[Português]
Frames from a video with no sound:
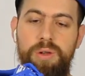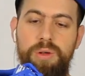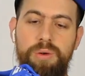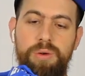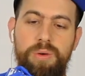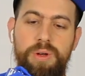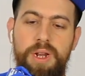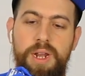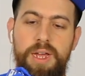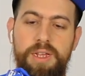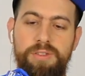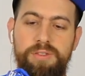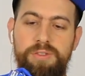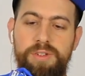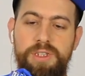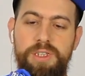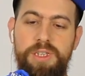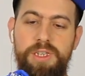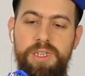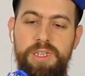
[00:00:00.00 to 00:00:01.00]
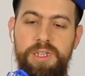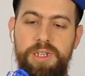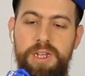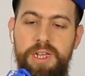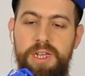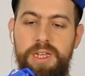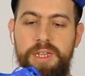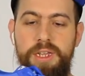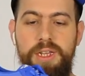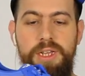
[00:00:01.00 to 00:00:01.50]
Logo clássico aqui,
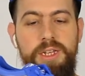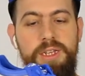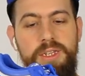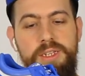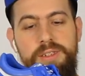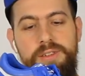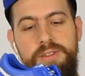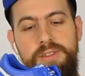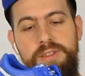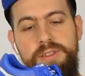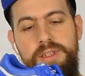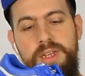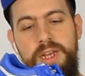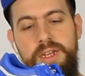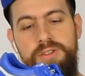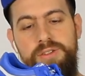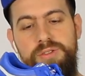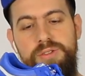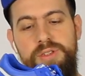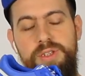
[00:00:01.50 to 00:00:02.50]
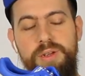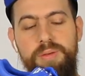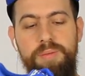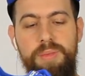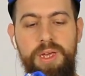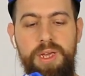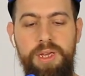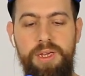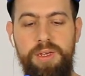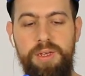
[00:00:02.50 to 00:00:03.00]
né? em sintético
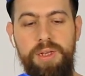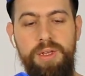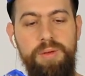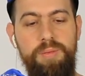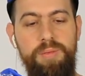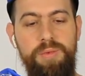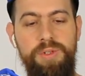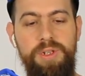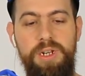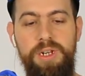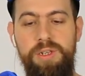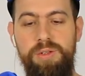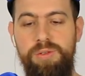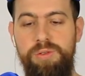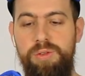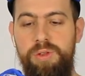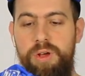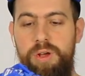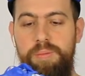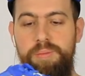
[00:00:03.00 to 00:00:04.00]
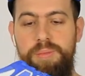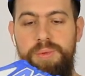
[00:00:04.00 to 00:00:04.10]
também, modelinho top,